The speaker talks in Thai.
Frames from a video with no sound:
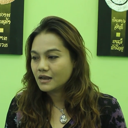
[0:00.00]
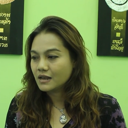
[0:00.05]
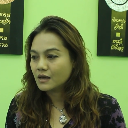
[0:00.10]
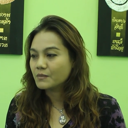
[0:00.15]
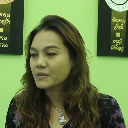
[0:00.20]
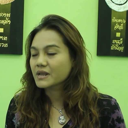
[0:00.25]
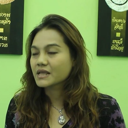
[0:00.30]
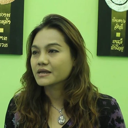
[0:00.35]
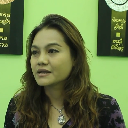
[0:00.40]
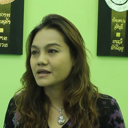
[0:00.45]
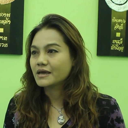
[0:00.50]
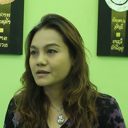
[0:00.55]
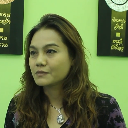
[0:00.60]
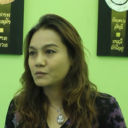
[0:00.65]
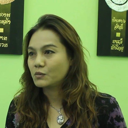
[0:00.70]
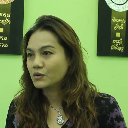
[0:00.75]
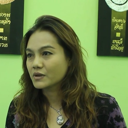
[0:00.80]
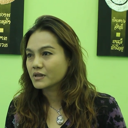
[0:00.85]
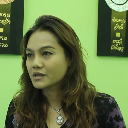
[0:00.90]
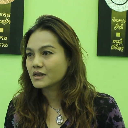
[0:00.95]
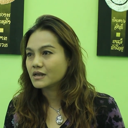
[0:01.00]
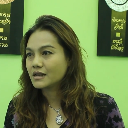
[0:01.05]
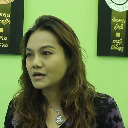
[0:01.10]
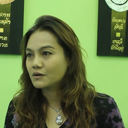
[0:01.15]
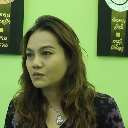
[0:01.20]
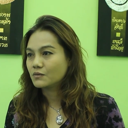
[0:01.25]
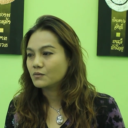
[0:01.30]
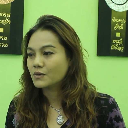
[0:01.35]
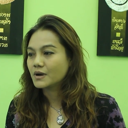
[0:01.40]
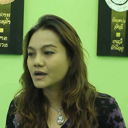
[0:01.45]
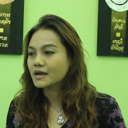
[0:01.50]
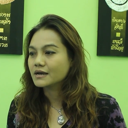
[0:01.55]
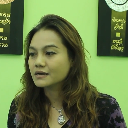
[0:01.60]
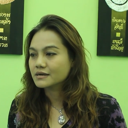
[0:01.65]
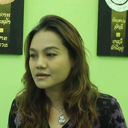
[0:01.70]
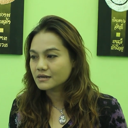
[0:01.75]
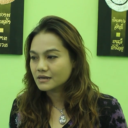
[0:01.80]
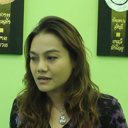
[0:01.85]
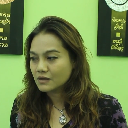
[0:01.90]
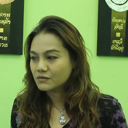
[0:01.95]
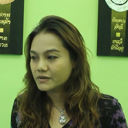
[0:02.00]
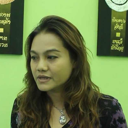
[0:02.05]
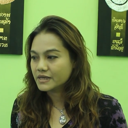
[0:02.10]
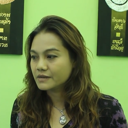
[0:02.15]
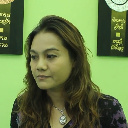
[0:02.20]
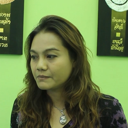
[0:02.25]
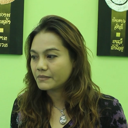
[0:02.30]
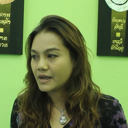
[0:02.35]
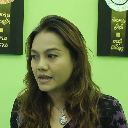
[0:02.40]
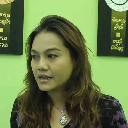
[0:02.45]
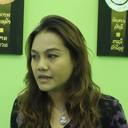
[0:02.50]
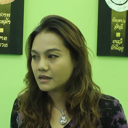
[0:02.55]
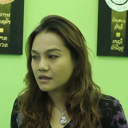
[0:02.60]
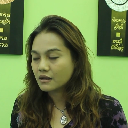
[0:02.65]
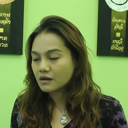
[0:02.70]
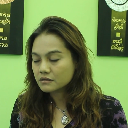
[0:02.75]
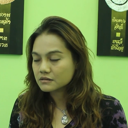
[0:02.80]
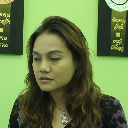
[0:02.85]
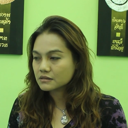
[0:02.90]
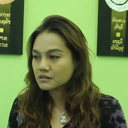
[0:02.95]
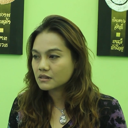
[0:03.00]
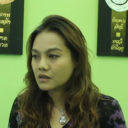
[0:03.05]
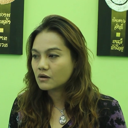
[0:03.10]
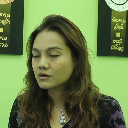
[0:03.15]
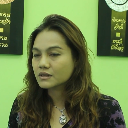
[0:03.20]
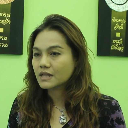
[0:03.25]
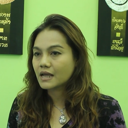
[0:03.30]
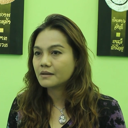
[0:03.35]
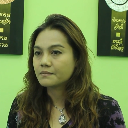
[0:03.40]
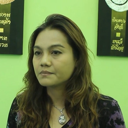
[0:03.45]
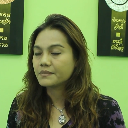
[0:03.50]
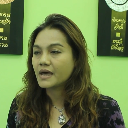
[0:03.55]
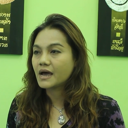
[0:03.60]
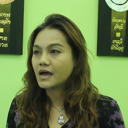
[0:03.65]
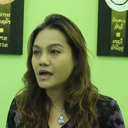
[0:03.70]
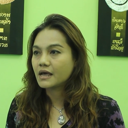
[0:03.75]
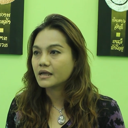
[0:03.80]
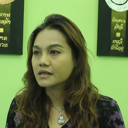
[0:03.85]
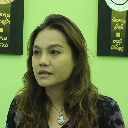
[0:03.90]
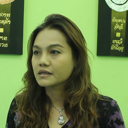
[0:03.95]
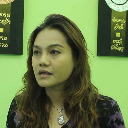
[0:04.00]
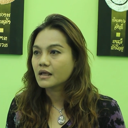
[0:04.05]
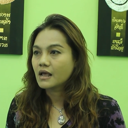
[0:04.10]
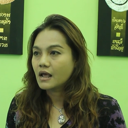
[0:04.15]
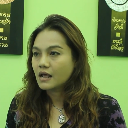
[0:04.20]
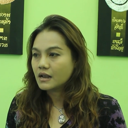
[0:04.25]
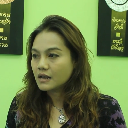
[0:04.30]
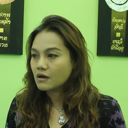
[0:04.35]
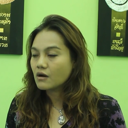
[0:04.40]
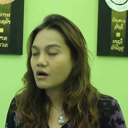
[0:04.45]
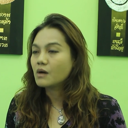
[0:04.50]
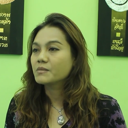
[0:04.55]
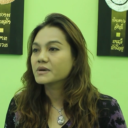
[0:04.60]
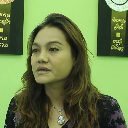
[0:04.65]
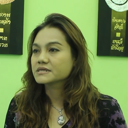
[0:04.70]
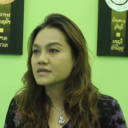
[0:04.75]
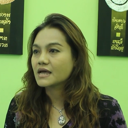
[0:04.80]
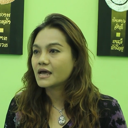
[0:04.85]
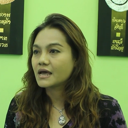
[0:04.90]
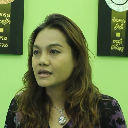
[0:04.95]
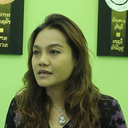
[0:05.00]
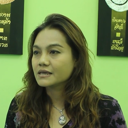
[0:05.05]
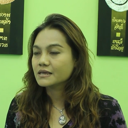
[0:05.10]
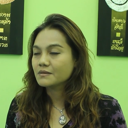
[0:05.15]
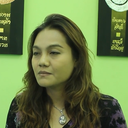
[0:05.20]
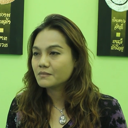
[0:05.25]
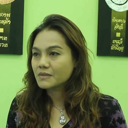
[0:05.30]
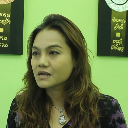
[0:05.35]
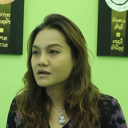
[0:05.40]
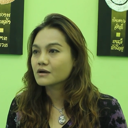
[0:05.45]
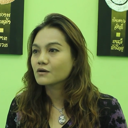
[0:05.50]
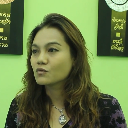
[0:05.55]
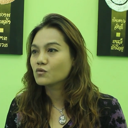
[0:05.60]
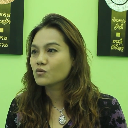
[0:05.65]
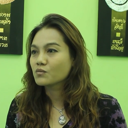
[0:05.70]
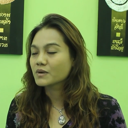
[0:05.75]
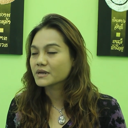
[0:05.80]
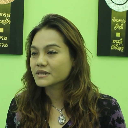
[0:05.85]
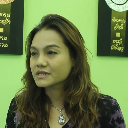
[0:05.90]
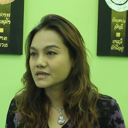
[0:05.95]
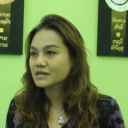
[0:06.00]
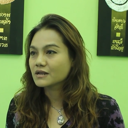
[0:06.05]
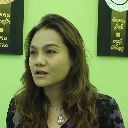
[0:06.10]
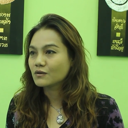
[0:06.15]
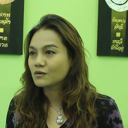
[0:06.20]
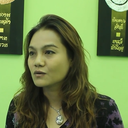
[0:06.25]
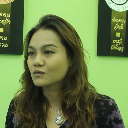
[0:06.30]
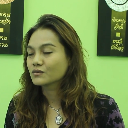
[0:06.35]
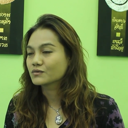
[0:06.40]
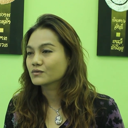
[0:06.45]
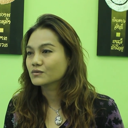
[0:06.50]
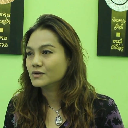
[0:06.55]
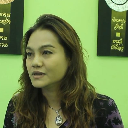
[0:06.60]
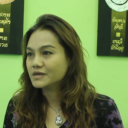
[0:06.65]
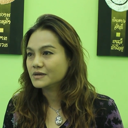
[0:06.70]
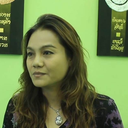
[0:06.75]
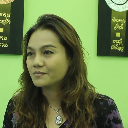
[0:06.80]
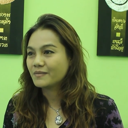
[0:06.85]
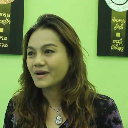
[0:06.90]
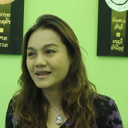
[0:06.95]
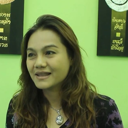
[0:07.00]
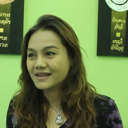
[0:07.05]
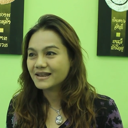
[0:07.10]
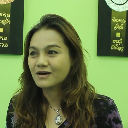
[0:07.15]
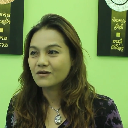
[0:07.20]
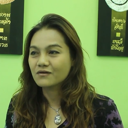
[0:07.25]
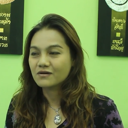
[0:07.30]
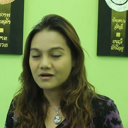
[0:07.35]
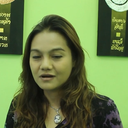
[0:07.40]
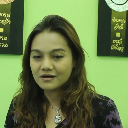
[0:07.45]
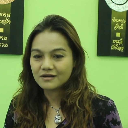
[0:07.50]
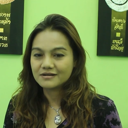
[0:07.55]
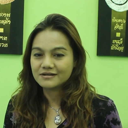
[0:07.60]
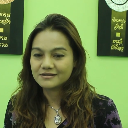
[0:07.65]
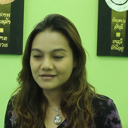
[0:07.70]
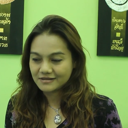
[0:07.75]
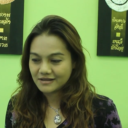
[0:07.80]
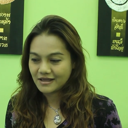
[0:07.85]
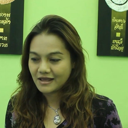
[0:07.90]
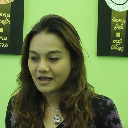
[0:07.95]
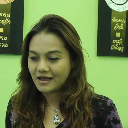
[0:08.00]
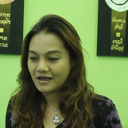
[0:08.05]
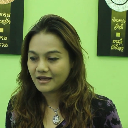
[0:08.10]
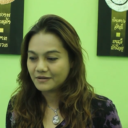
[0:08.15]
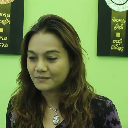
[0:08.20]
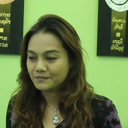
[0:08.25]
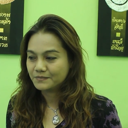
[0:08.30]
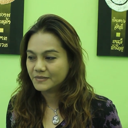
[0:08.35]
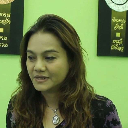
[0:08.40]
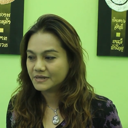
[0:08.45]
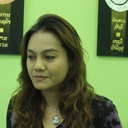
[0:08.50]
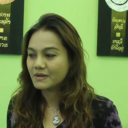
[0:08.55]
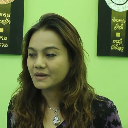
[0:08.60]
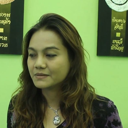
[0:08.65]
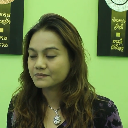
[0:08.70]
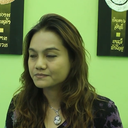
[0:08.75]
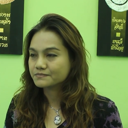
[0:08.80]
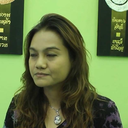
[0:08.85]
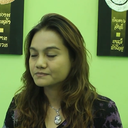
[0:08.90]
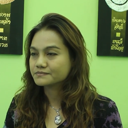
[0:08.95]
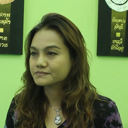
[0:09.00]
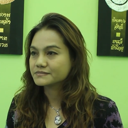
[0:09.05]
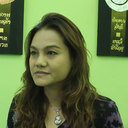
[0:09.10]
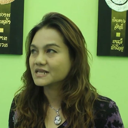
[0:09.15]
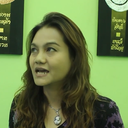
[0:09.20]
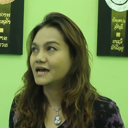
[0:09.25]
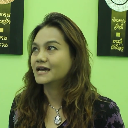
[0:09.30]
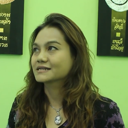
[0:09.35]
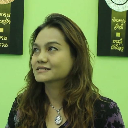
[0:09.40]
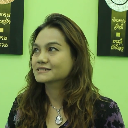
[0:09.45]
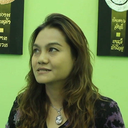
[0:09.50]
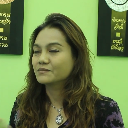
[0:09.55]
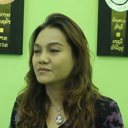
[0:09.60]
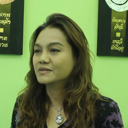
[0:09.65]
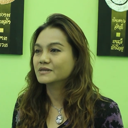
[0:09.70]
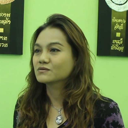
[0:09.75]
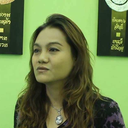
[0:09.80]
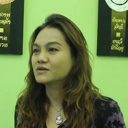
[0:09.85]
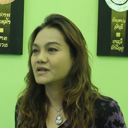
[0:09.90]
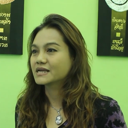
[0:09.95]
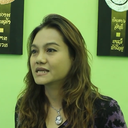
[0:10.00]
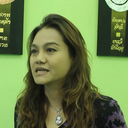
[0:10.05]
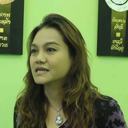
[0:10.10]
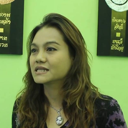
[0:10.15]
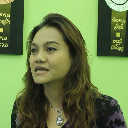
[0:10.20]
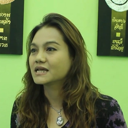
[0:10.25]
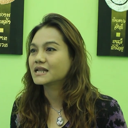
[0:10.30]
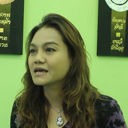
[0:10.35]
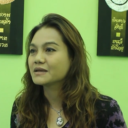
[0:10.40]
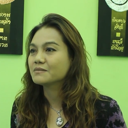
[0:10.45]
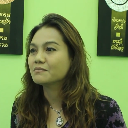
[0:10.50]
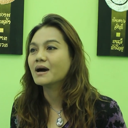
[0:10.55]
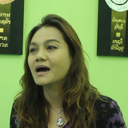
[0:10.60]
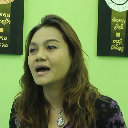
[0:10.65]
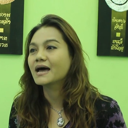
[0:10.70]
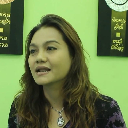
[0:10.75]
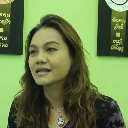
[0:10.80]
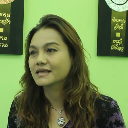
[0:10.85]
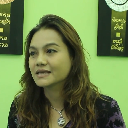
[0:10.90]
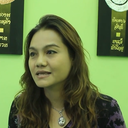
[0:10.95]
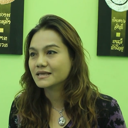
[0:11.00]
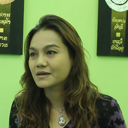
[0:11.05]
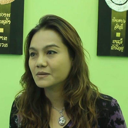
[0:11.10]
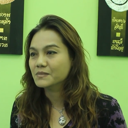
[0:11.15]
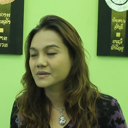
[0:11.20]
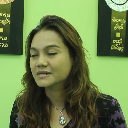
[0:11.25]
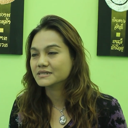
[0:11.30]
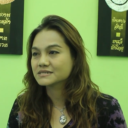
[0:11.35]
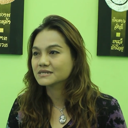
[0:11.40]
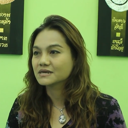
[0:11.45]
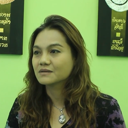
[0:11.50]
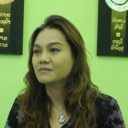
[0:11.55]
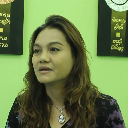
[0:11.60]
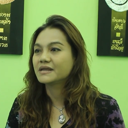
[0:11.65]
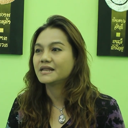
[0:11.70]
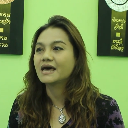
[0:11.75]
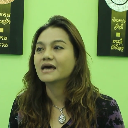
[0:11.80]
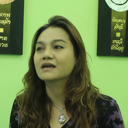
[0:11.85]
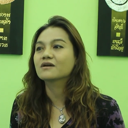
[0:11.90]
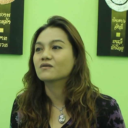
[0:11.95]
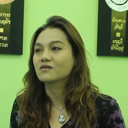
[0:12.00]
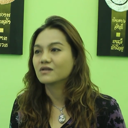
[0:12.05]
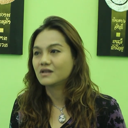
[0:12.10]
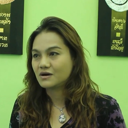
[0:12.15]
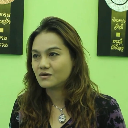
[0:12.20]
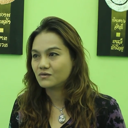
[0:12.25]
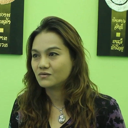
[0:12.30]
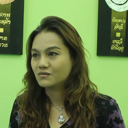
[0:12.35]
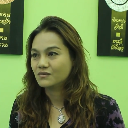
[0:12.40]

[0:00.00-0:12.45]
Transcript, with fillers: แล้วมันก็ได้ผลกับเราว่าเออเราเรียนไปแล้วเราก็ทำได้ เราเอามาใช้ มันก็คุ้มกว่าที่เราลงทุนเรียนไป แล้วเราก็อ่าเหมือนแบบอยากจะมีธุรกิจอะไรบ้างอะไรเงี้ย เหมือนเสริมรายได้ของเรา